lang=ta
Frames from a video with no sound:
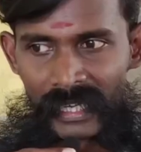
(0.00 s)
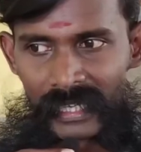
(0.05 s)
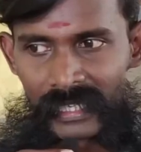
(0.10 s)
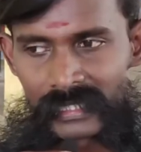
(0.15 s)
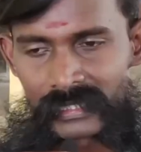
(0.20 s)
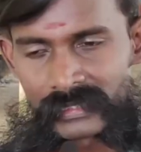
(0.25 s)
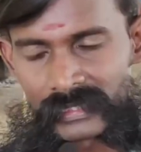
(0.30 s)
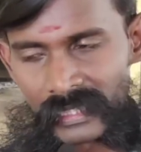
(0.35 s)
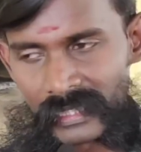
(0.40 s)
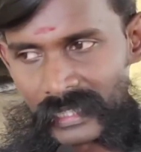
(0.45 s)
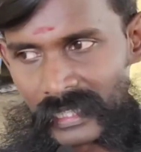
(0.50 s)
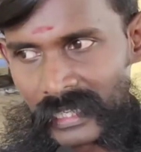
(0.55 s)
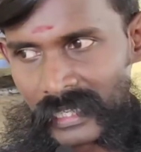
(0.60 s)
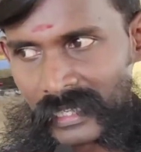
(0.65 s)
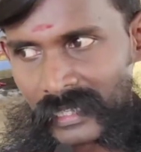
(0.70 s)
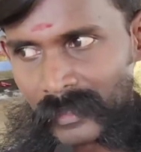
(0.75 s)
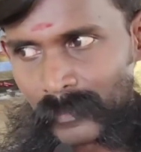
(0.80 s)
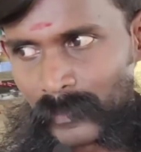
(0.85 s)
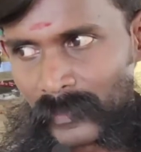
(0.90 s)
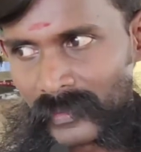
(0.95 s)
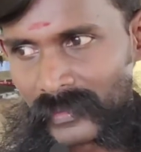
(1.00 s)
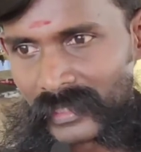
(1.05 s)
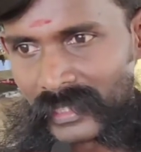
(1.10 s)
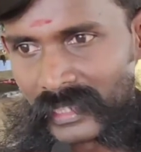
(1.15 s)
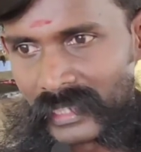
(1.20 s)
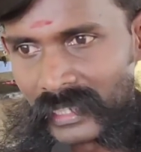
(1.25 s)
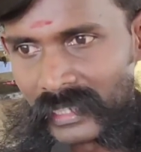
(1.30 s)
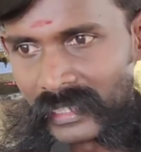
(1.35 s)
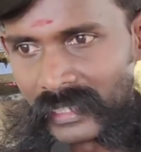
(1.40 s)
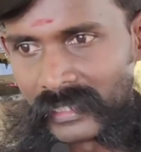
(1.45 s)
எங்கிட்ட சண்டையெல்லாம் கூட
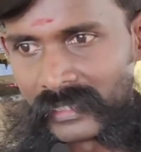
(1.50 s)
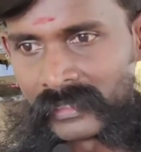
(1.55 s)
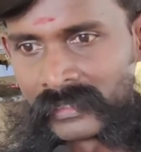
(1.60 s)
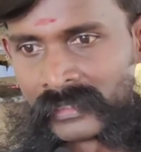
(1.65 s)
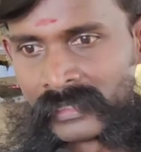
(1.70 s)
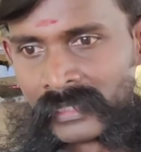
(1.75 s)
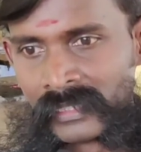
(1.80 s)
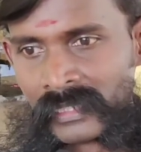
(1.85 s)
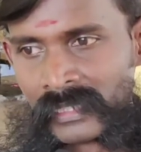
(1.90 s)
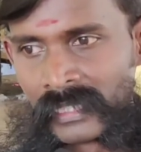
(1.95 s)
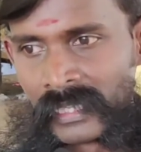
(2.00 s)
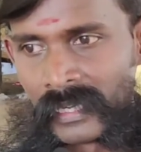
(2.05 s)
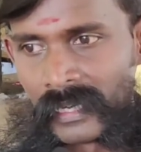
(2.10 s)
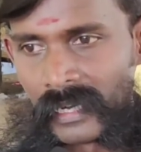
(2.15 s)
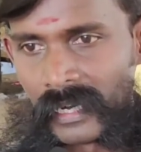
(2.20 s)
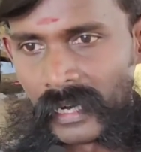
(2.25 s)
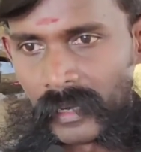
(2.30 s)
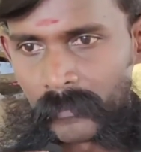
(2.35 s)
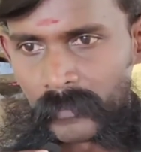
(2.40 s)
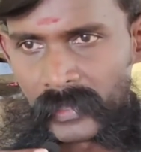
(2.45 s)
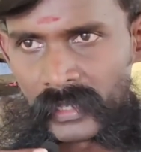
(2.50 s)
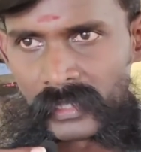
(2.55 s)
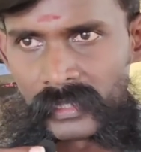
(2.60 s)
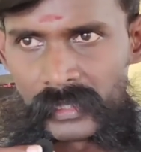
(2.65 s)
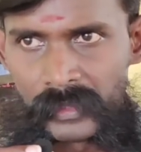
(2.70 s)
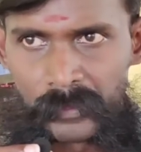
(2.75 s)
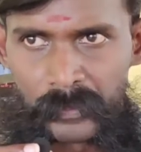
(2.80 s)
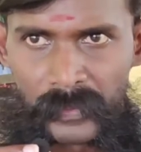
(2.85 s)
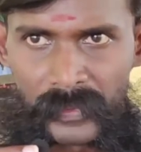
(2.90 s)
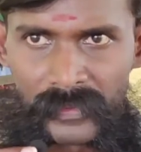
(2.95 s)
போட்டிருக்கிறாங்க அப்புறம்
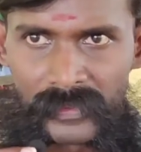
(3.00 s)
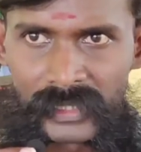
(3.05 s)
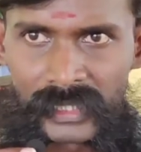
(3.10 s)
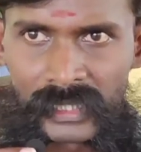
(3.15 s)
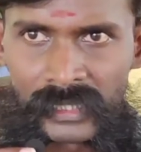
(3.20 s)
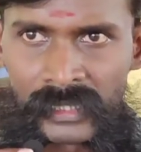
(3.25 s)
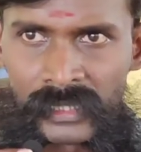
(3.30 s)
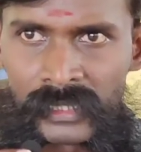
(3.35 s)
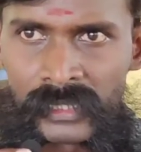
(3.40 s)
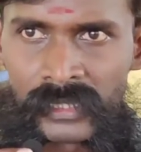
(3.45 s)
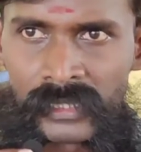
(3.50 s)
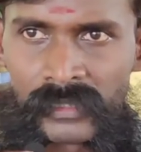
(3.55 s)
இப்போ வந்து